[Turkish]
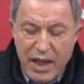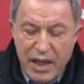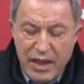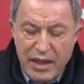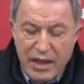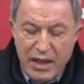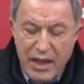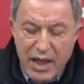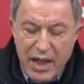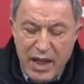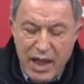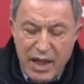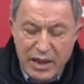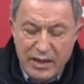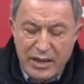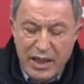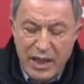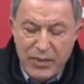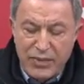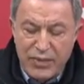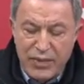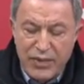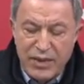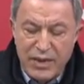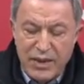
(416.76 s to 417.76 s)
Antep
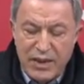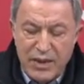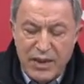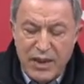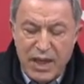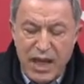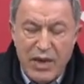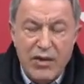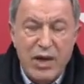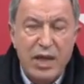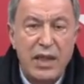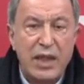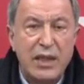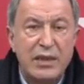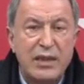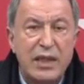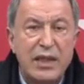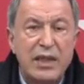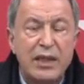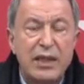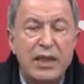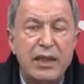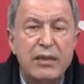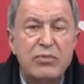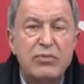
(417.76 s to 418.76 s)
e,
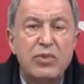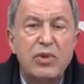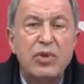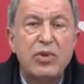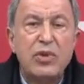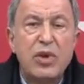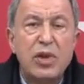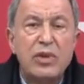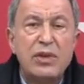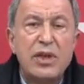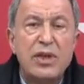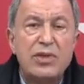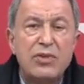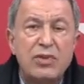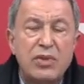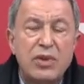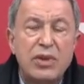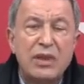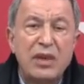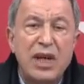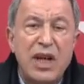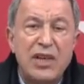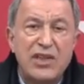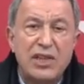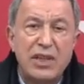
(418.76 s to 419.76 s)
havalanlarına, bugün öğleden sonra
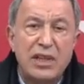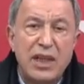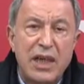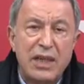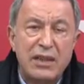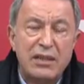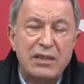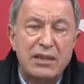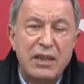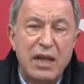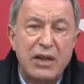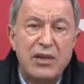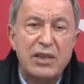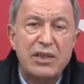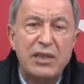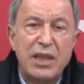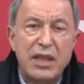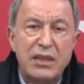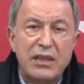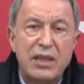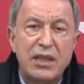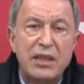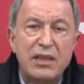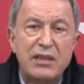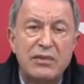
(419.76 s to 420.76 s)
da açılan hava
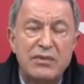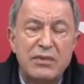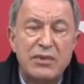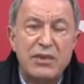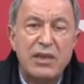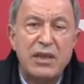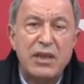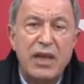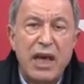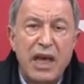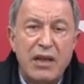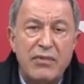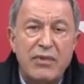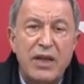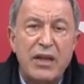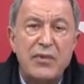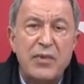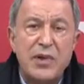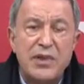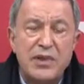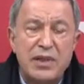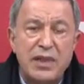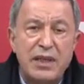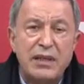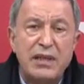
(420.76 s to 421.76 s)
şartlarının el
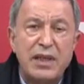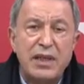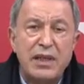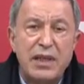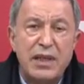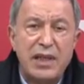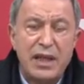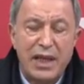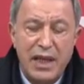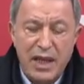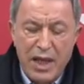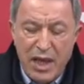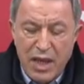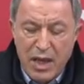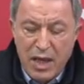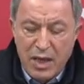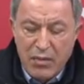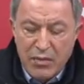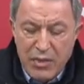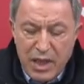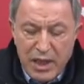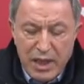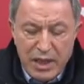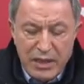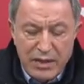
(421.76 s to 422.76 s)
vermesi nedeniyle
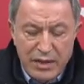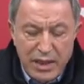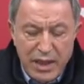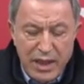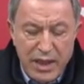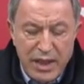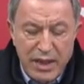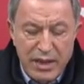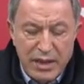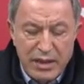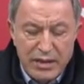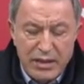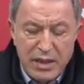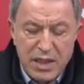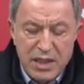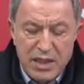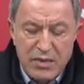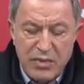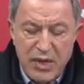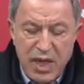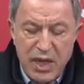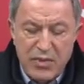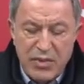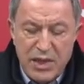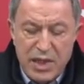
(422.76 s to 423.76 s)
Malatya'ya
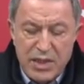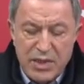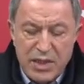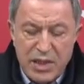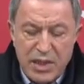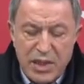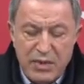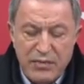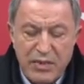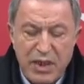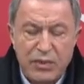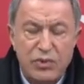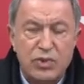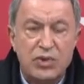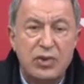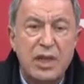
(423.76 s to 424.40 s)
taşımaya başladık ve uçak